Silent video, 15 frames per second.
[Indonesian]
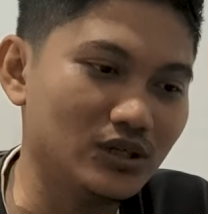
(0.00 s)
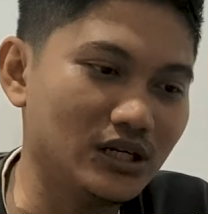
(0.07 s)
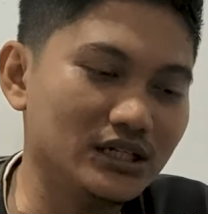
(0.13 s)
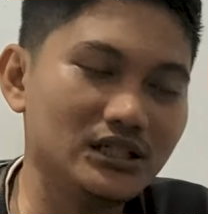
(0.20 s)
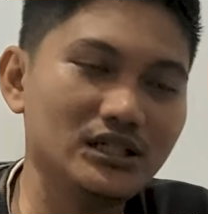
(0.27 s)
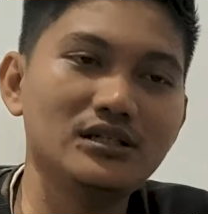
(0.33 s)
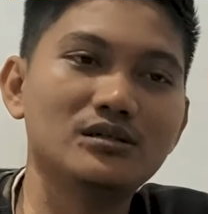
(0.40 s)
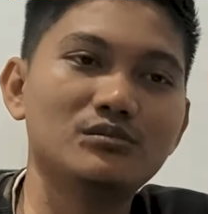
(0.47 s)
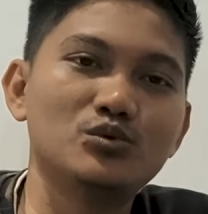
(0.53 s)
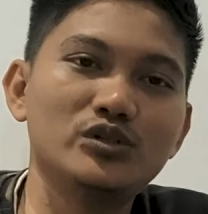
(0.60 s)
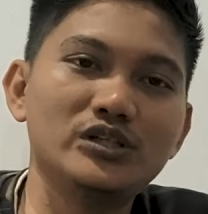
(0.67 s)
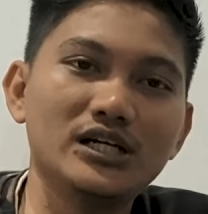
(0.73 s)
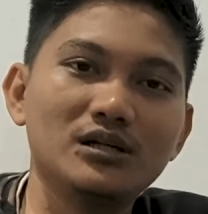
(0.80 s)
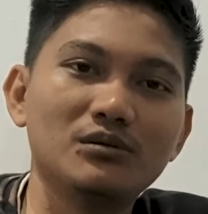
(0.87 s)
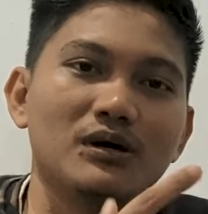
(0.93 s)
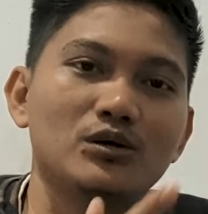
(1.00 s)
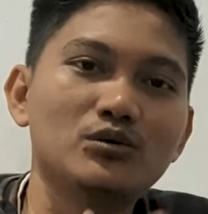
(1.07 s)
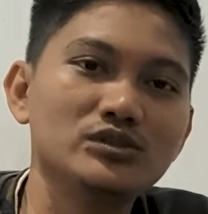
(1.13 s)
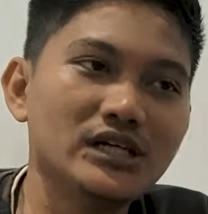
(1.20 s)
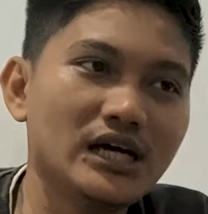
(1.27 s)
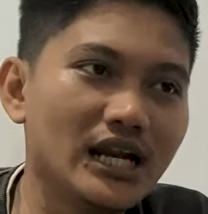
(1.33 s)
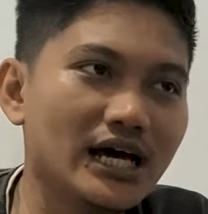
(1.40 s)
nanti kemudian
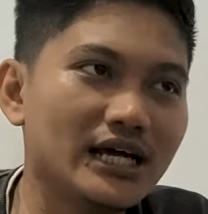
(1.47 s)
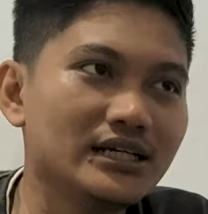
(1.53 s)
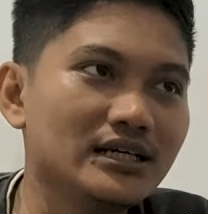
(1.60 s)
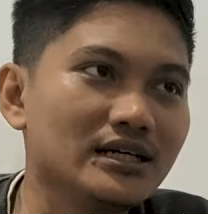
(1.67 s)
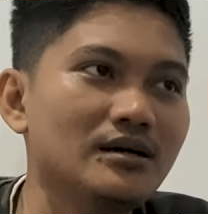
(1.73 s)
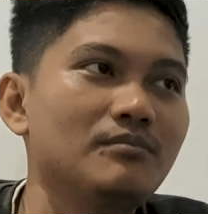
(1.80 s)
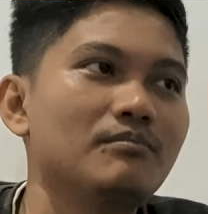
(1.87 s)
dibangun jalan.